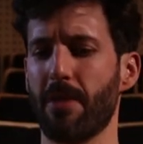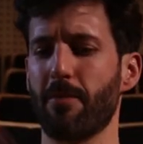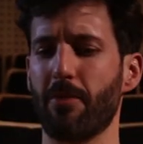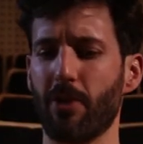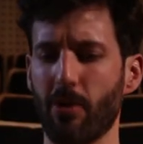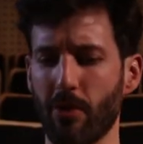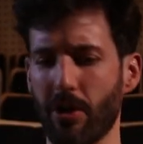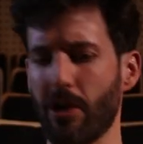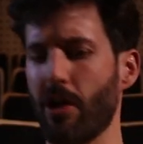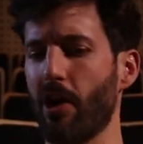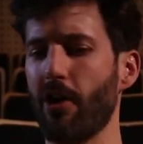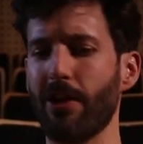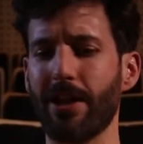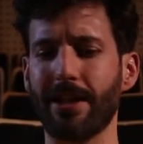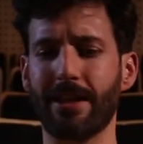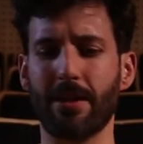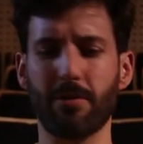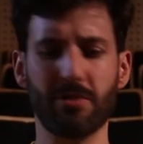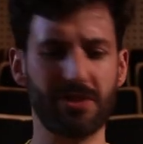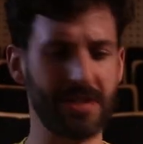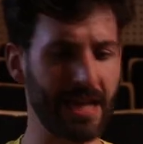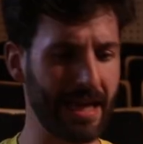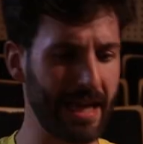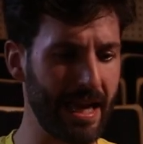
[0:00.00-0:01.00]
Pero bueno, ahora
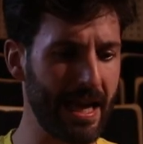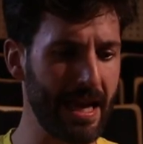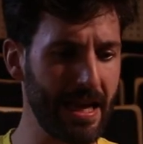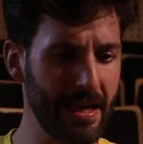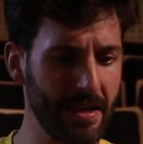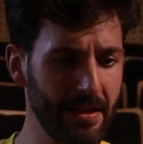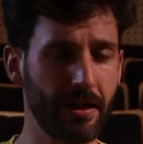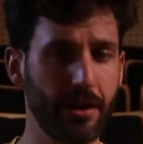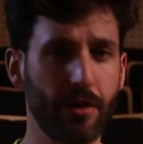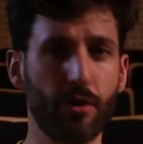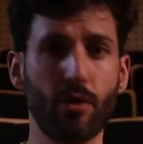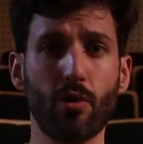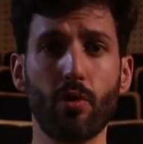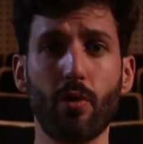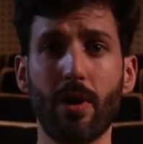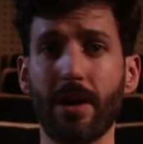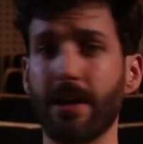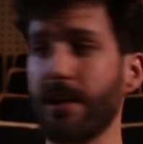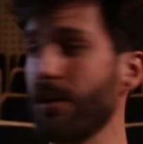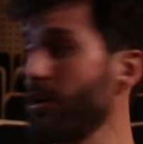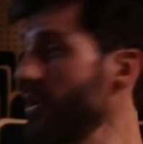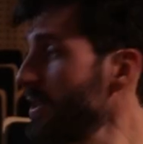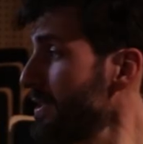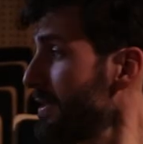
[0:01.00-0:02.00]
estamos acá en un lugar
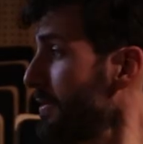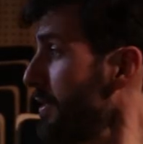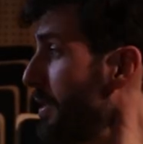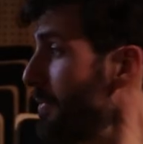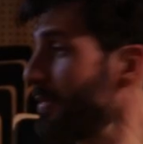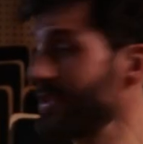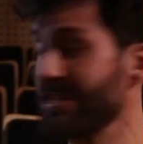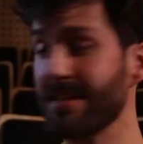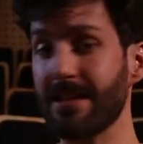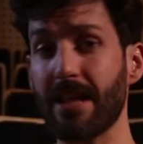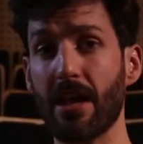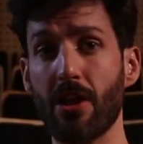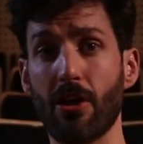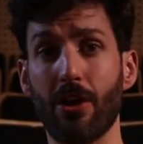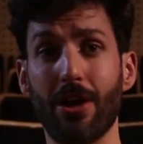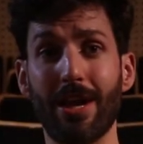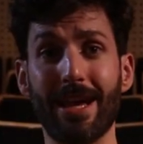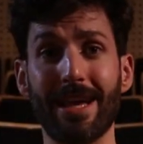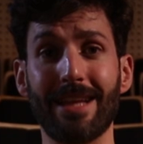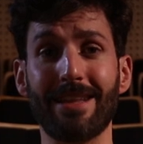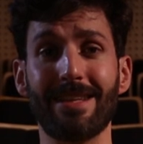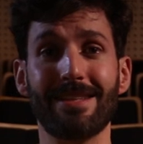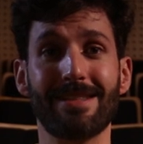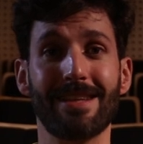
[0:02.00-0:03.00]
que no les había presentado.
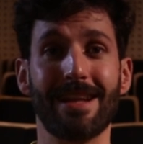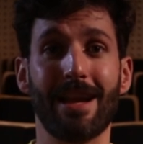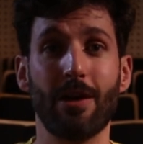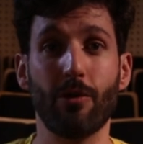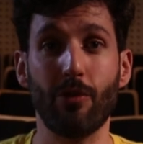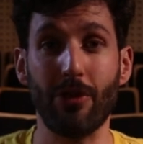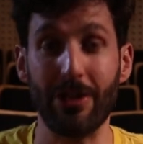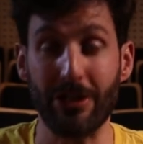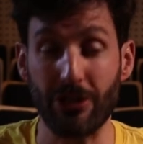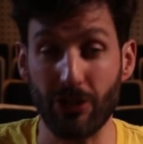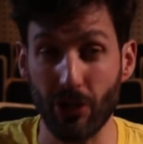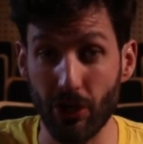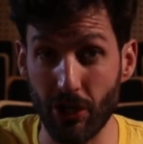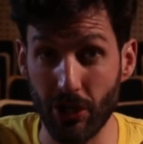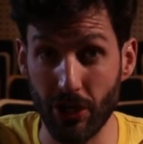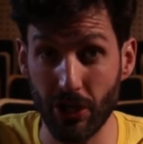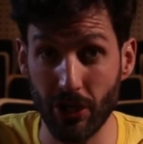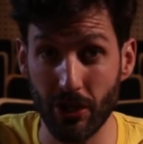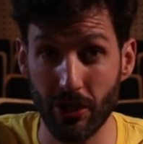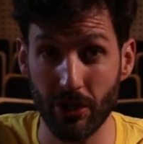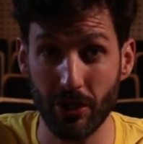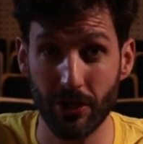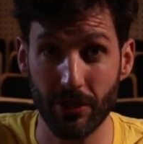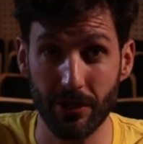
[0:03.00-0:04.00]
Este es el
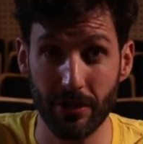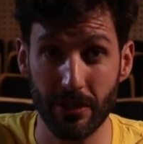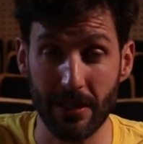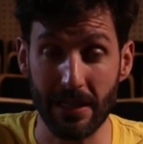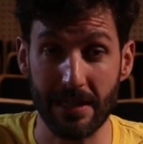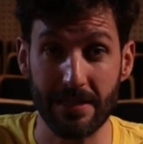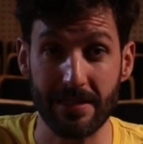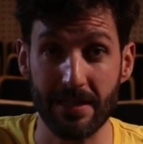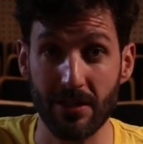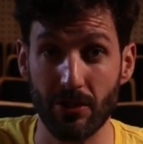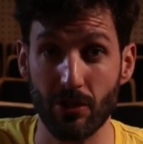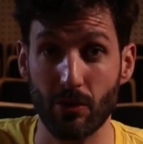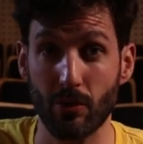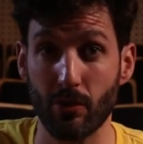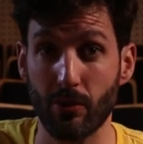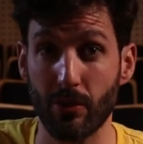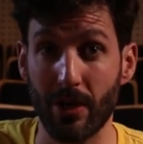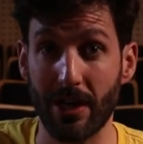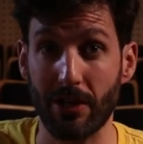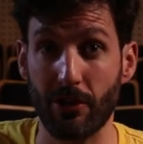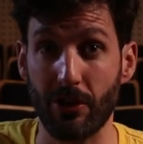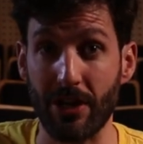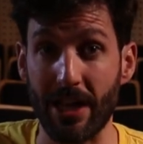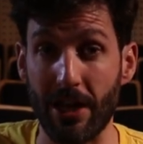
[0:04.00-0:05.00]
auditorio del Centro
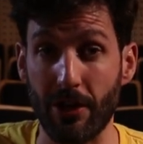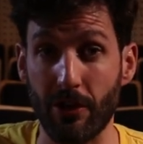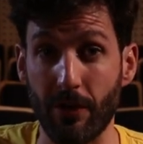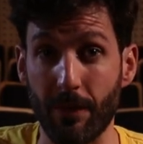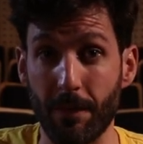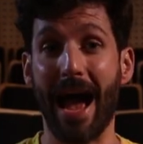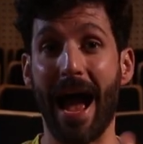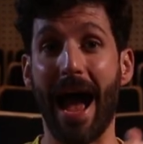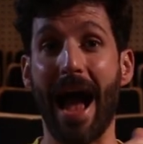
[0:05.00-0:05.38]
Cultural Coreano.